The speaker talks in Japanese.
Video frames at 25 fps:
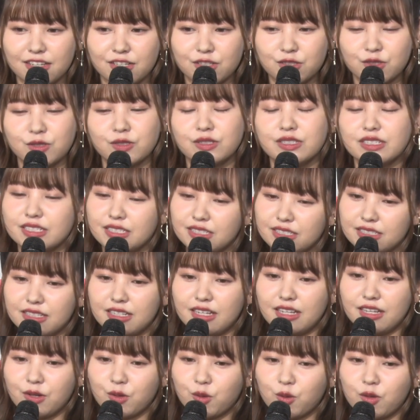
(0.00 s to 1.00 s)
そうです
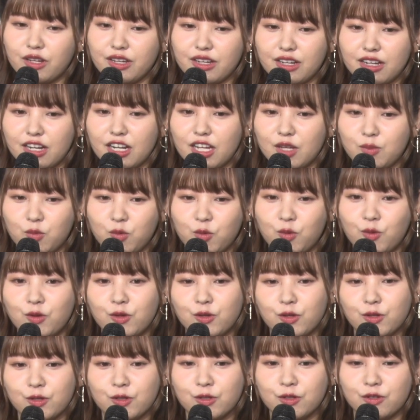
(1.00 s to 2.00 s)
ねこれからも